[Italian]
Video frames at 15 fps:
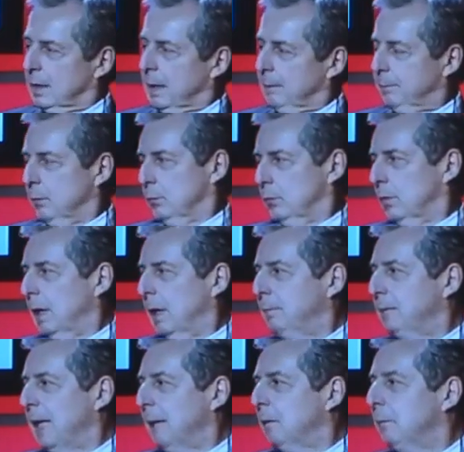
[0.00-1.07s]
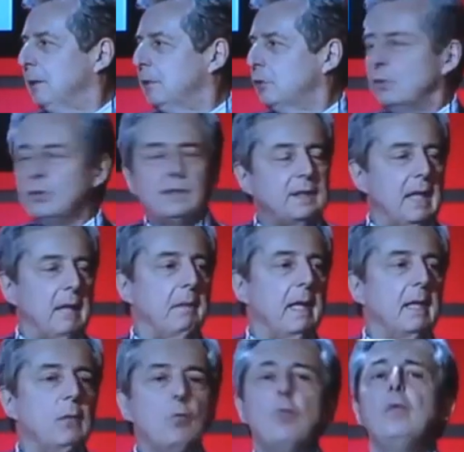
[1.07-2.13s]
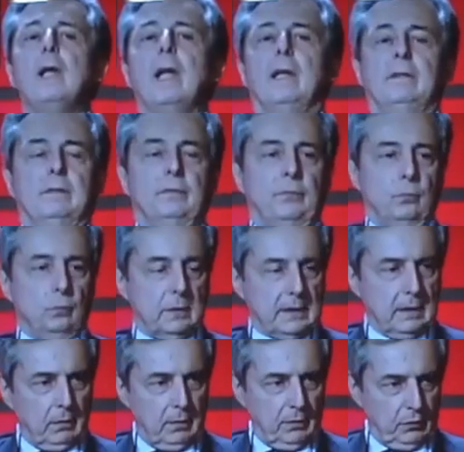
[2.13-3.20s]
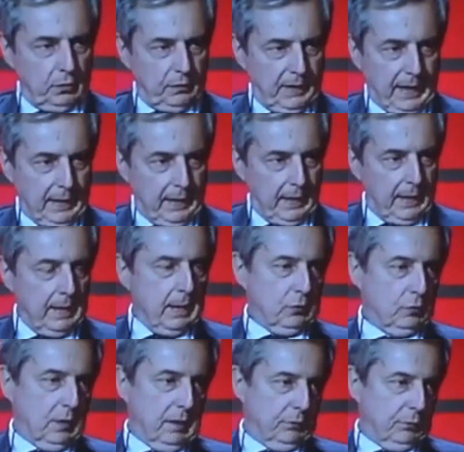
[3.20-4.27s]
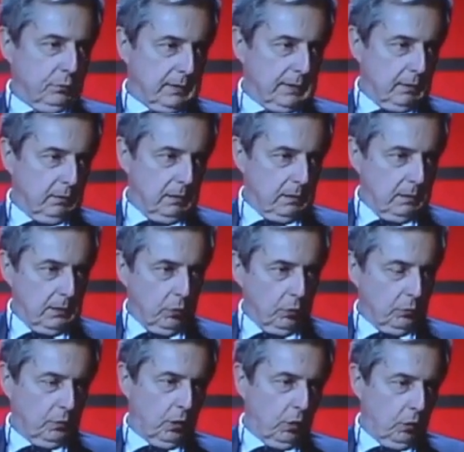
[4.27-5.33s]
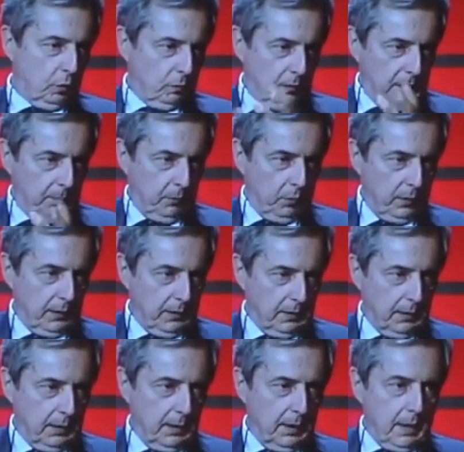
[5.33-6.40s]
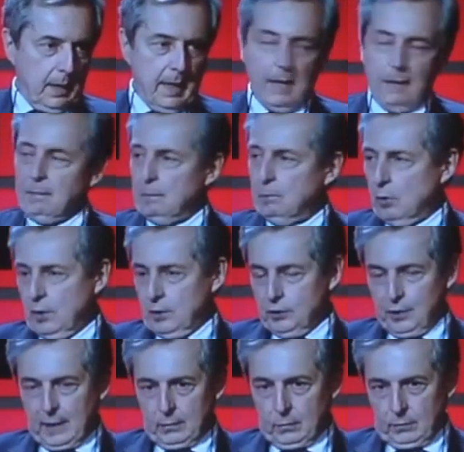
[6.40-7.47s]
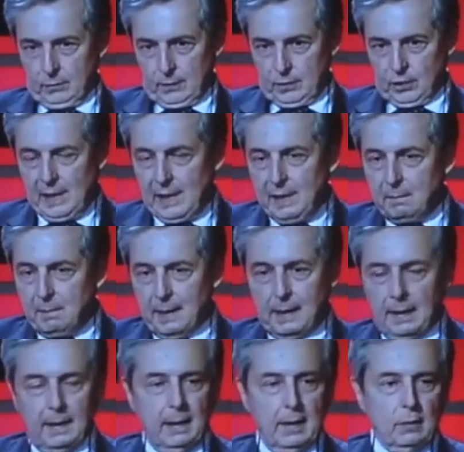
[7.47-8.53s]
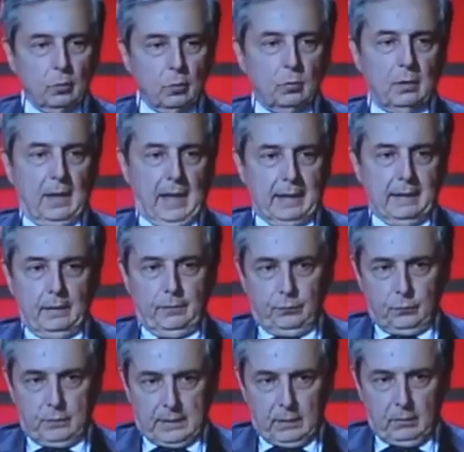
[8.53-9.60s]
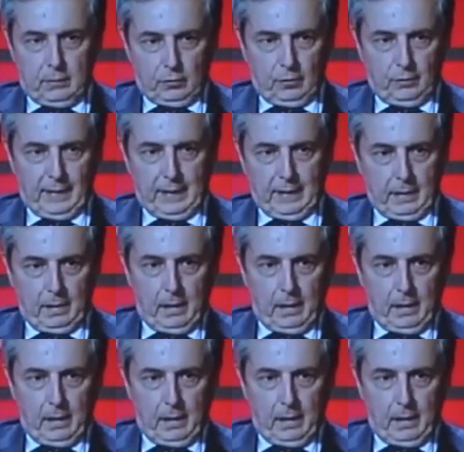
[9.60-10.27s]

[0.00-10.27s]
Appunto, abbiamo messo insieme una funzione sovrana, cioè la funzione di controllo della moneta, e abbiamo lasciato invece libere tutte le altre funzioni sovrane,